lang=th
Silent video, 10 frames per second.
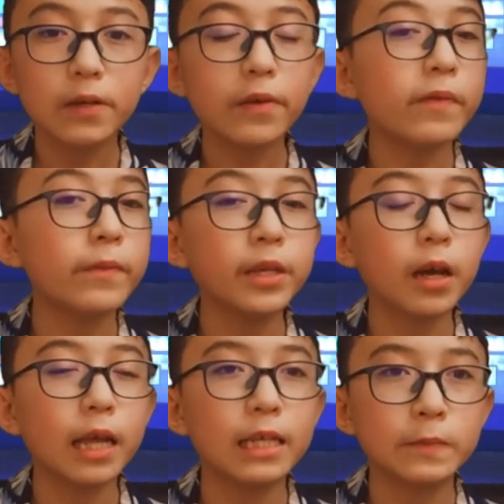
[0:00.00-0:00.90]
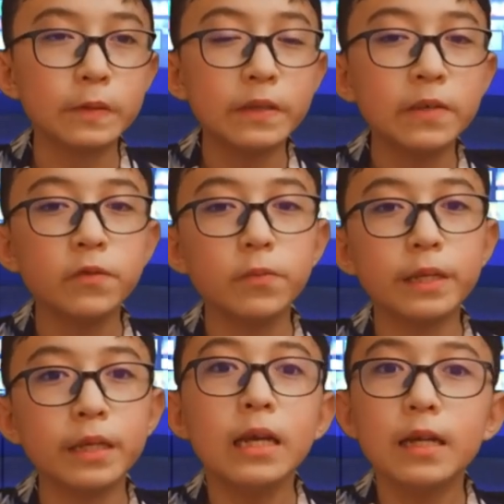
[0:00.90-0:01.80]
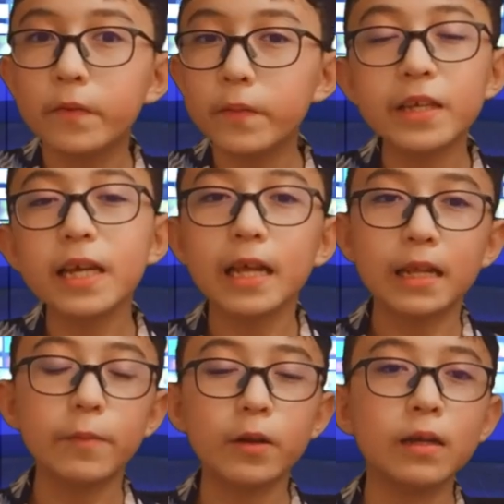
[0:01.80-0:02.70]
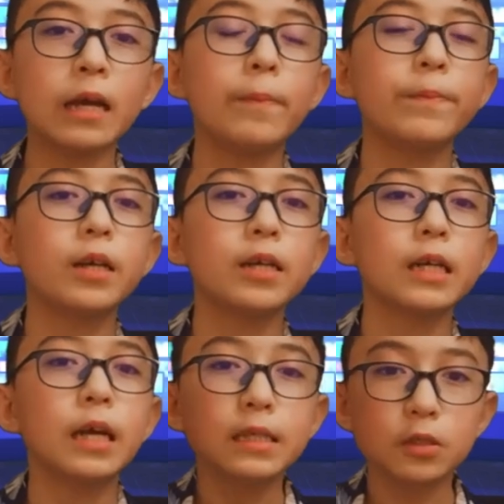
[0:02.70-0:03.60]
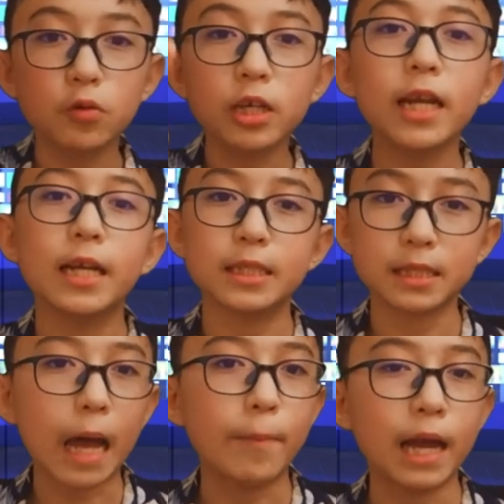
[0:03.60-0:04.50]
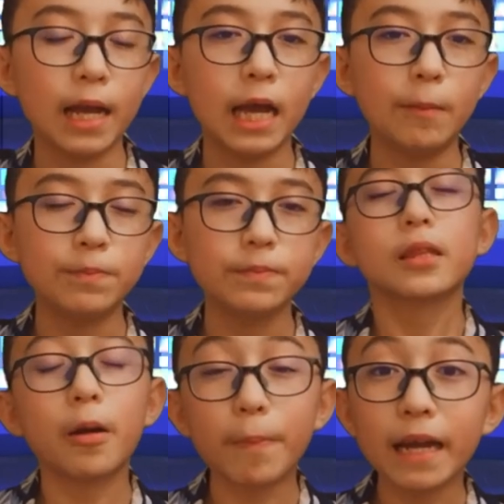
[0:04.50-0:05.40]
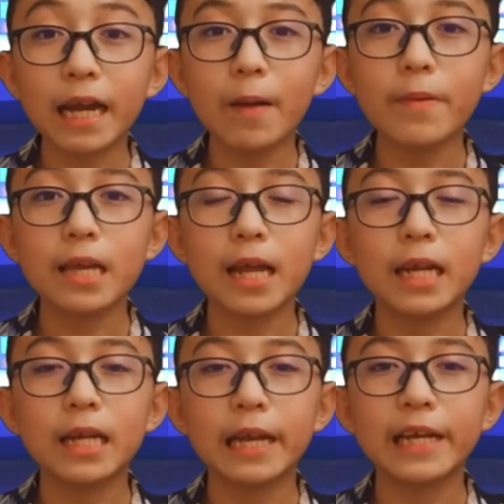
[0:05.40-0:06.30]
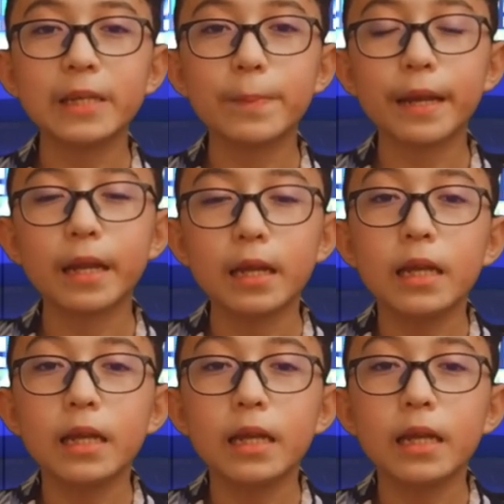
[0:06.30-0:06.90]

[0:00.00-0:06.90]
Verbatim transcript: หรือว่า $50 50 รูปี 50 อะไรทั้งหมดนะครับก็คือสกุลเงินเนี่ยจะตามหลังครับต่อไปนะครับอีกอันนึงเนี่ยก็จะเป็น